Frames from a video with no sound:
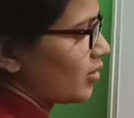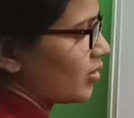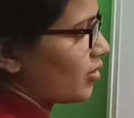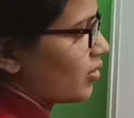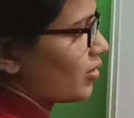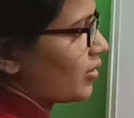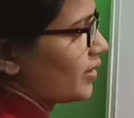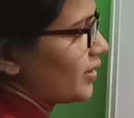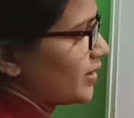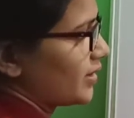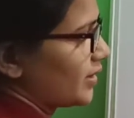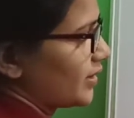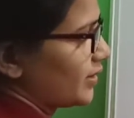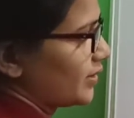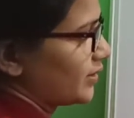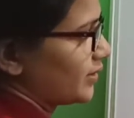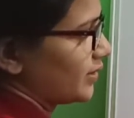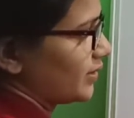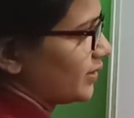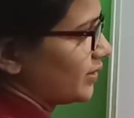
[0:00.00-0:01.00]
और
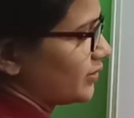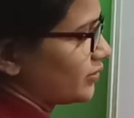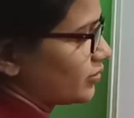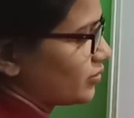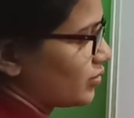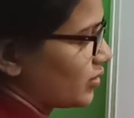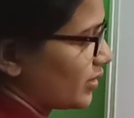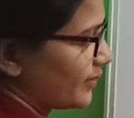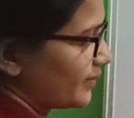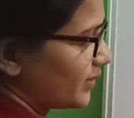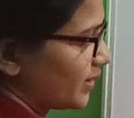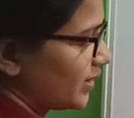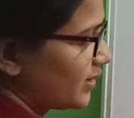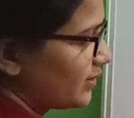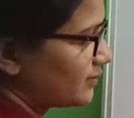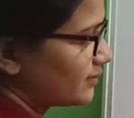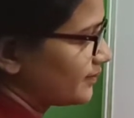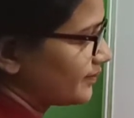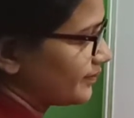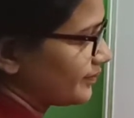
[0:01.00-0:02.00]
इसको हमने
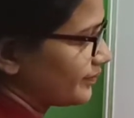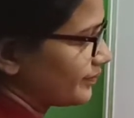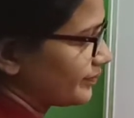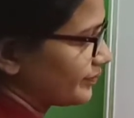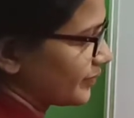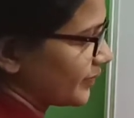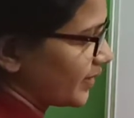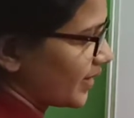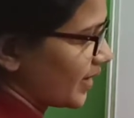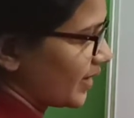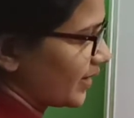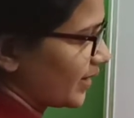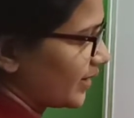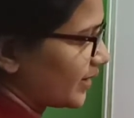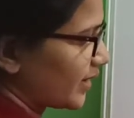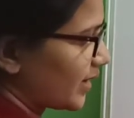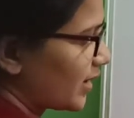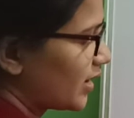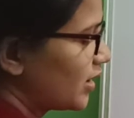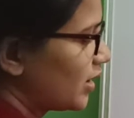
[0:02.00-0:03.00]
यहाँ
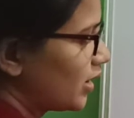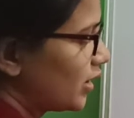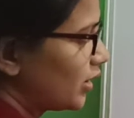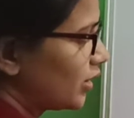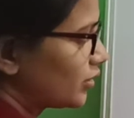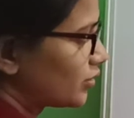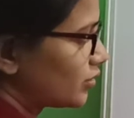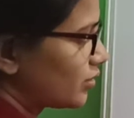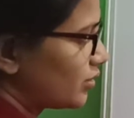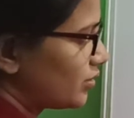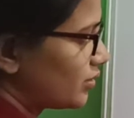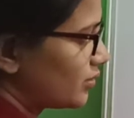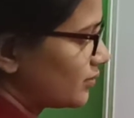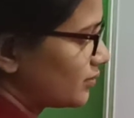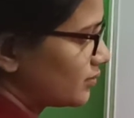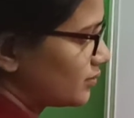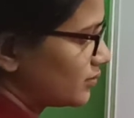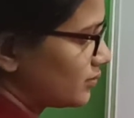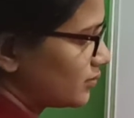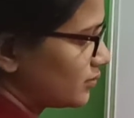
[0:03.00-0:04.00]
काटा तो
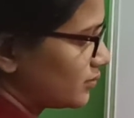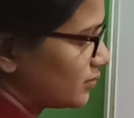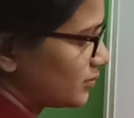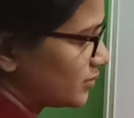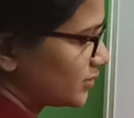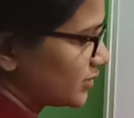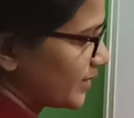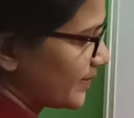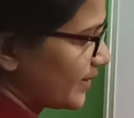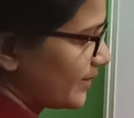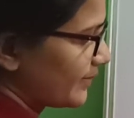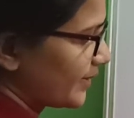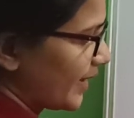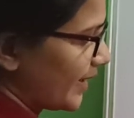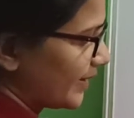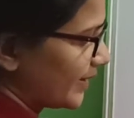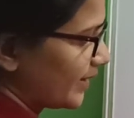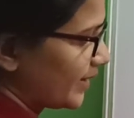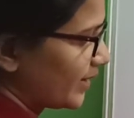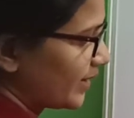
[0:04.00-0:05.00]
जब हम
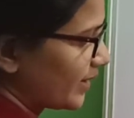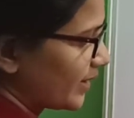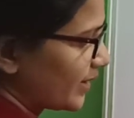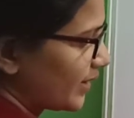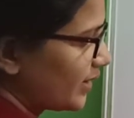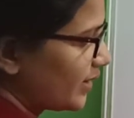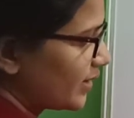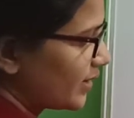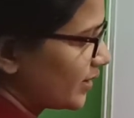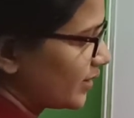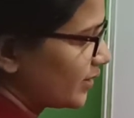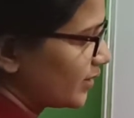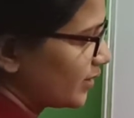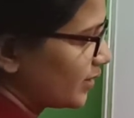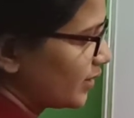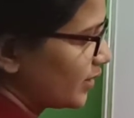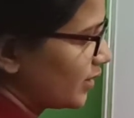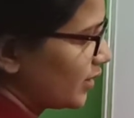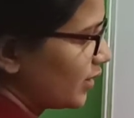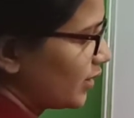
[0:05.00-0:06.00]
काटेंगे
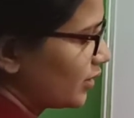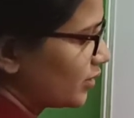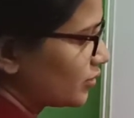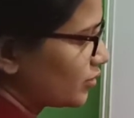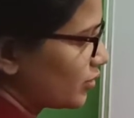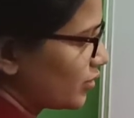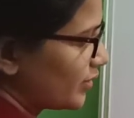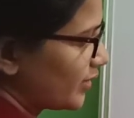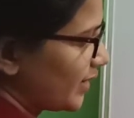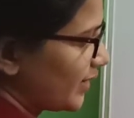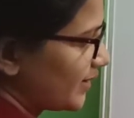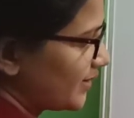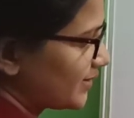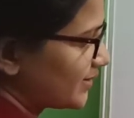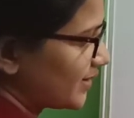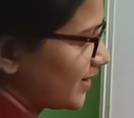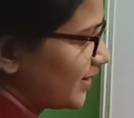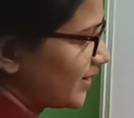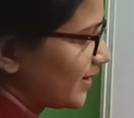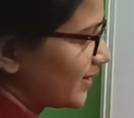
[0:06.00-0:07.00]
तो ये इस
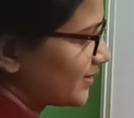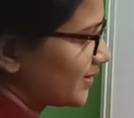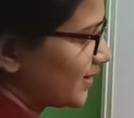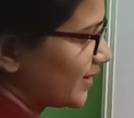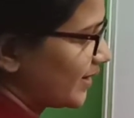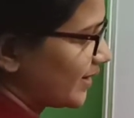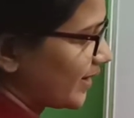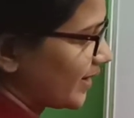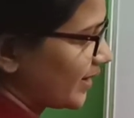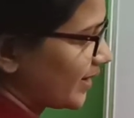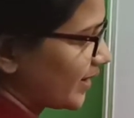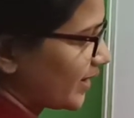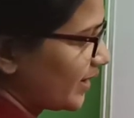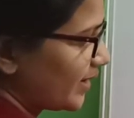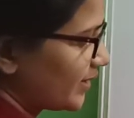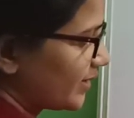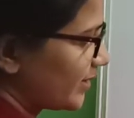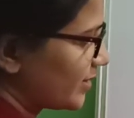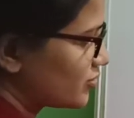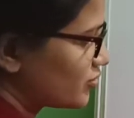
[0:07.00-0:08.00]
तरीके से कटेंगे
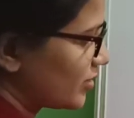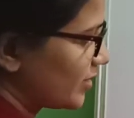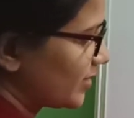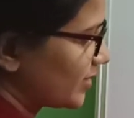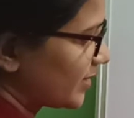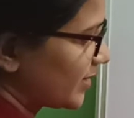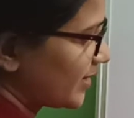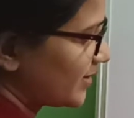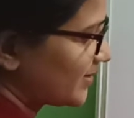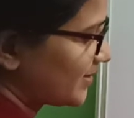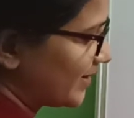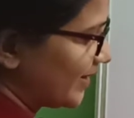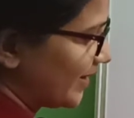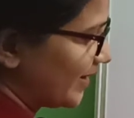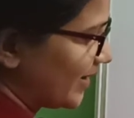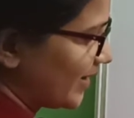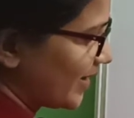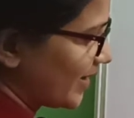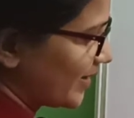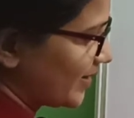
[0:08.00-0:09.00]
कि जो इनके
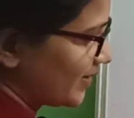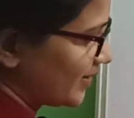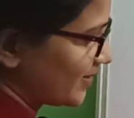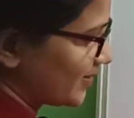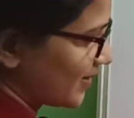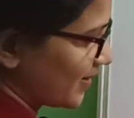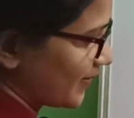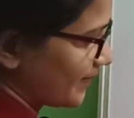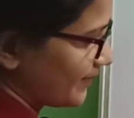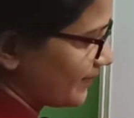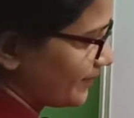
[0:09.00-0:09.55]
स्टिकी एंड्स हैं